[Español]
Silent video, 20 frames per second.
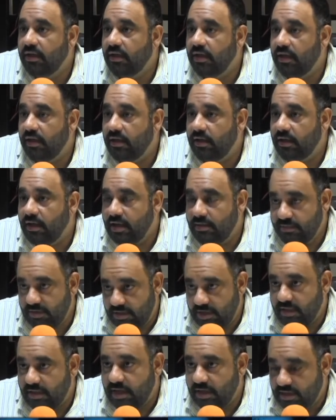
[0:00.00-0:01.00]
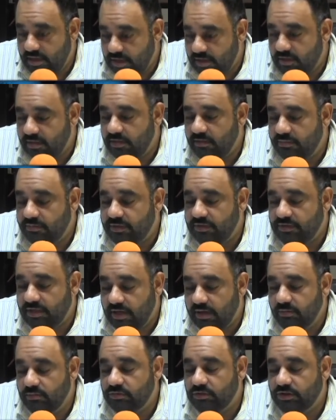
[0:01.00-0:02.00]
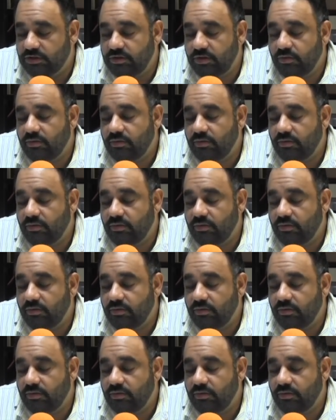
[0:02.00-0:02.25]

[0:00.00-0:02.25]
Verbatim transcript: en la Villa de Allende, empezaremos a hacer